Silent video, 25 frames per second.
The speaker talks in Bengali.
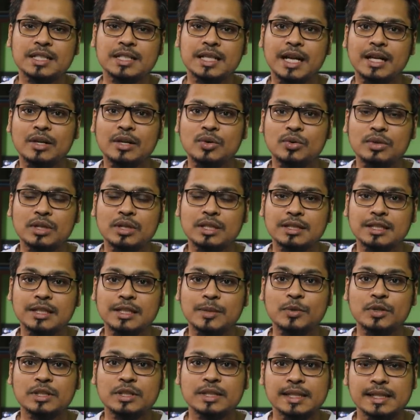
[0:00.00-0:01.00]
শেয়ার করতেছেন
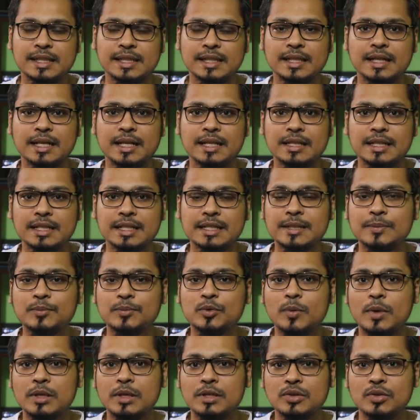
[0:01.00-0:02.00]
এবং সেটা দ্বারা নিজে
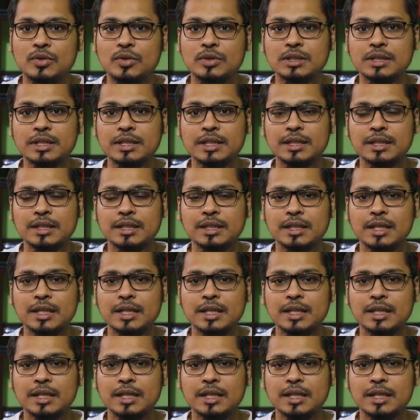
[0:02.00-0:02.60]
প্রমাণিত হচ্ছেন